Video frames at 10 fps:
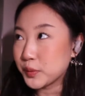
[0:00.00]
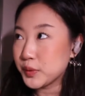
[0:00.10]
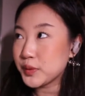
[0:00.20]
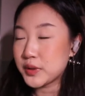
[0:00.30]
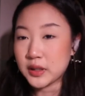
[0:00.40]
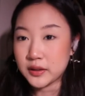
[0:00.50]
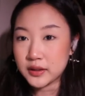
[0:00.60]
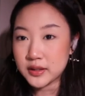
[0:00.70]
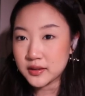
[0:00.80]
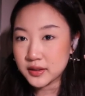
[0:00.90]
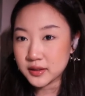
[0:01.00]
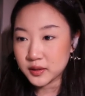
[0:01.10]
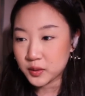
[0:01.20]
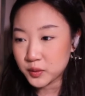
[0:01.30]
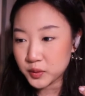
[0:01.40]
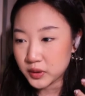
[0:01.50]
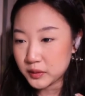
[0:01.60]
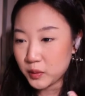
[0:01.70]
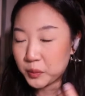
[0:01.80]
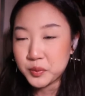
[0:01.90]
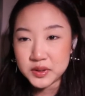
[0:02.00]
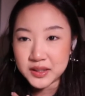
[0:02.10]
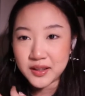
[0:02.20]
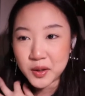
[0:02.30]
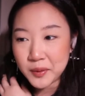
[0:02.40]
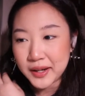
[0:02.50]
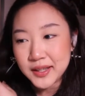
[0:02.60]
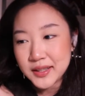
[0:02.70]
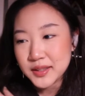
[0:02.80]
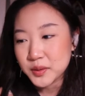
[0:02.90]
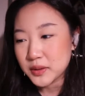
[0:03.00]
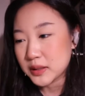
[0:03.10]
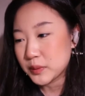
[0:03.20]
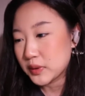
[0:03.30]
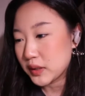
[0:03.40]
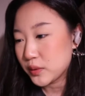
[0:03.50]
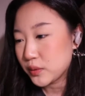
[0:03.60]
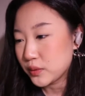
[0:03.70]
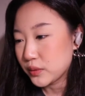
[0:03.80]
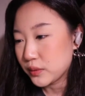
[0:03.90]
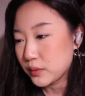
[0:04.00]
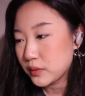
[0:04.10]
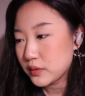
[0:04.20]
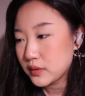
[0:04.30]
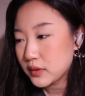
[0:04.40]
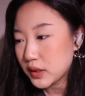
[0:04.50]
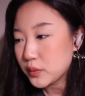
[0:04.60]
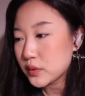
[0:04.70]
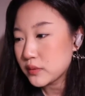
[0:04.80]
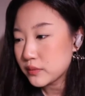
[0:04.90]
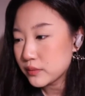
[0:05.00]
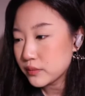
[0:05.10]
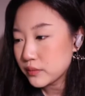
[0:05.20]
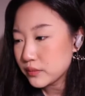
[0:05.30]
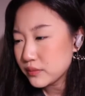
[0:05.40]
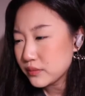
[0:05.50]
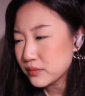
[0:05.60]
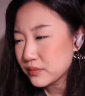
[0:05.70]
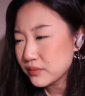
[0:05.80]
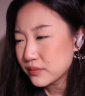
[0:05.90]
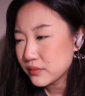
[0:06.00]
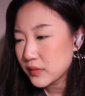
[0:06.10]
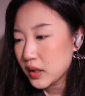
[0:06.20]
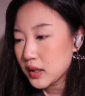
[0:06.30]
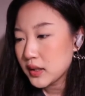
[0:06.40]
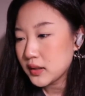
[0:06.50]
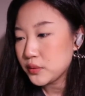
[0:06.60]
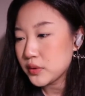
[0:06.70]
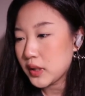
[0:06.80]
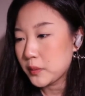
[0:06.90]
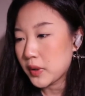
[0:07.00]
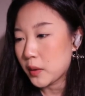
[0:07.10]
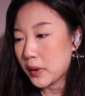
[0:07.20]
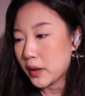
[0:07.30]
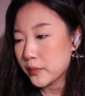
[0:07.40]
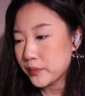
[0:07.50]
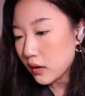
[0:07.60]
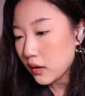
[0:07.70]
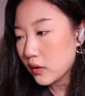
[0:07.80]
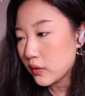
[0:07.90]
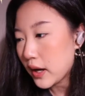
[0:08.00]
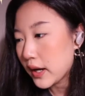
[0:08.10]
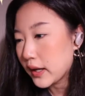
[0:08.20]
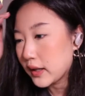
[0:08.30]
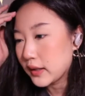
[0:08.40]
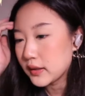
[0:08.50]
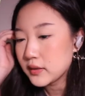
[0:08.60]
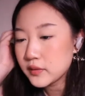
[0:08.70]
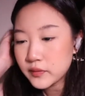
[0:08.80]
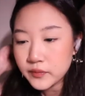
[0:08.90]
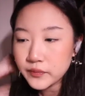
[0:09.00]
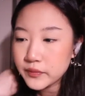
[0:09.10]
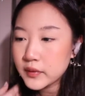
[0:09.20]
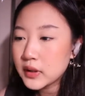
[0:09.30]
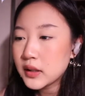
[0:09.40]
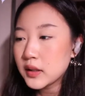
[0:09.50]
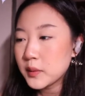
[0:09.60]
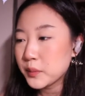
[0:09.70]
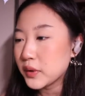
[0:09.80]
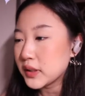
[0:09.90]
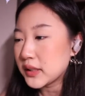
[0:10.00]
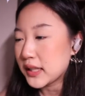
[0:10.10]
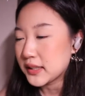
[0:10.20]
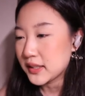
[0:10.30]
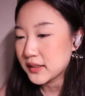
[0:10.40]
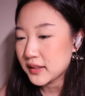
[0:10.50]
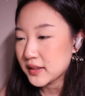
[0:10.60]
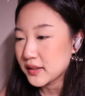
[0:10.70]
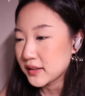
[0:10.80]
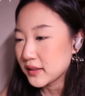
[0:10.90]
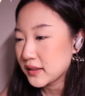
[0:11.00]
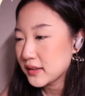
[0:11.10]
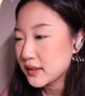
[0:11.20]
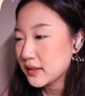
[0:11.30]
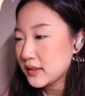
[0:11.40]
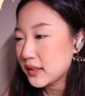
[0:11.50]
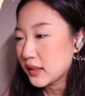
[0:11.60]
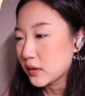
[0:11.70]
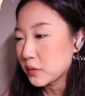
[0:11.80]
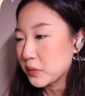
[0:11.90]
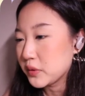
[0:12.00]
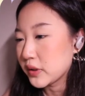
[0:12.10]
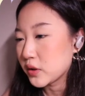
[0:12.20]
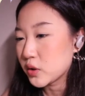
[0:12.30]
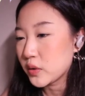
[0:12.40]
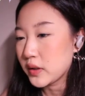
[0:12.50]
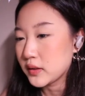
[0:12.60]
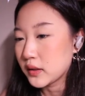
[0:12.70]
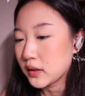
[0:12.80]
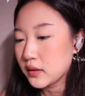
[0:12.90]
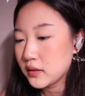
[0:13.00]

不去找一个正经的工作？因为我不想，好吧？所以咱们就先去，先去，嗯，先去这一片儿吧。All right，不是大姐，真的是见到什么就想睡一下。